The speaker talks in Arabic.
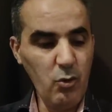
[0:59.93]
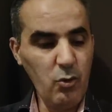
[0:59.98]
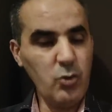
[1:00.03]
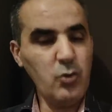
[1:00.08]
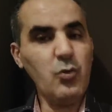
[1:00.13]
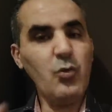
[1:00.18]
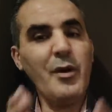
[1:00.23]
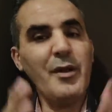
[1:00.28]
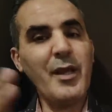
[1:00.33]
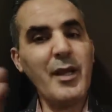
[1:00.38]

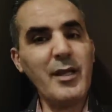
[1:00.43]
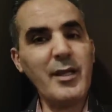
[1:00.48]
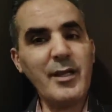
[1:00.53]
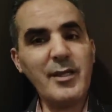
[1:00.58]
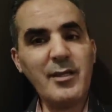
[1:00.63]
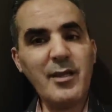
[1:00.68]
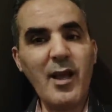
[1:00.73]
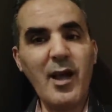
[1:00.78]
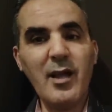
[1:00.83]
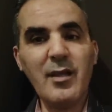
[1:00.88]
عنوان هذه
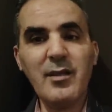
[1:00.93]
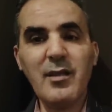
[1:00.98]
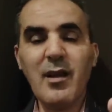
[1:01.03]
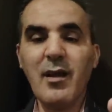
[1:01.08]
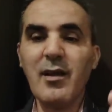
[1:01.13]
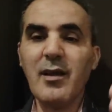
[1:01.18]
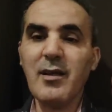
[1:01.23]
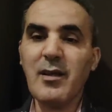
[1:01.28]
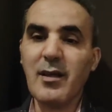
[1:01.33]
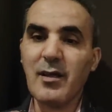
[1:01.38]

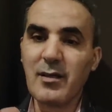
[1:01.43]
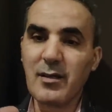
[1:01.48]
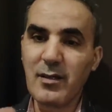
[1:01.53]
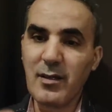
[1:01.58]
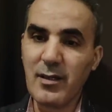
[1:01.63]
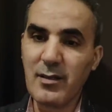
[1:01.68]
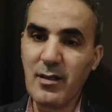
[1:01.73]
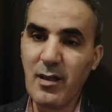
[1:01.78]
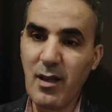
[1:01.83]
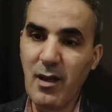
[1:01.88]
الاتحادية هي
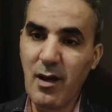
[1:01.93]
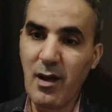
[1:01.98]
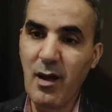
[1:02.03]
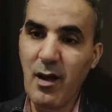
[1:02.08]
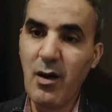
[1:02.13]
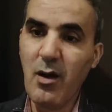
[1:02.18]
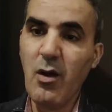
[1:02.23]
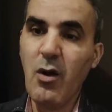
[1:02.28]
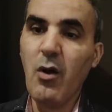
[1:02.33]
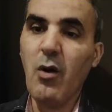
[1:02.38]

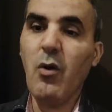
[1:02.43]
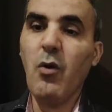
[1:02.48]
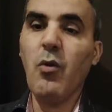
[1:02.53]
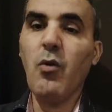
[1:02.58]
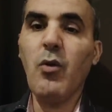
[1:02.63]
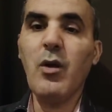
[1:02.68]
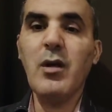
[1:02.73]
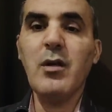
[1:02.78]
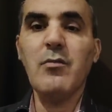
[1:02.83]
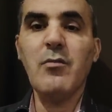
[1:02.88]
الرداءة
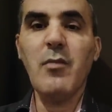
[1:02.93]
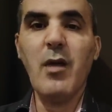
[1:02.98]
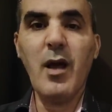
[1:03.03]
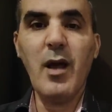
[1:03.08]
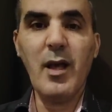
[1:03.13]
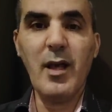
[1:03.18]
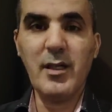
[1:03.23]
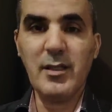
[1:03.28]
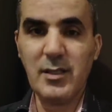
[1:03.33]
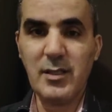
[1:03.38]

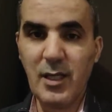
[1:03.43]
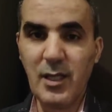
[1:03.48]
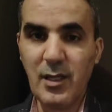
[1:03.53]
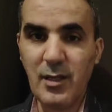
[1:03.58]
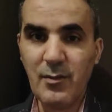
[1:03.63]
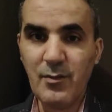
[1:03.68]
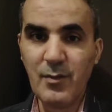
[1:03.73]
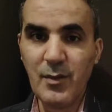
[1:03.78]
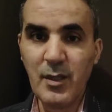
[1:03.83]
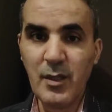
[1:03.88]
والمهازل المهازل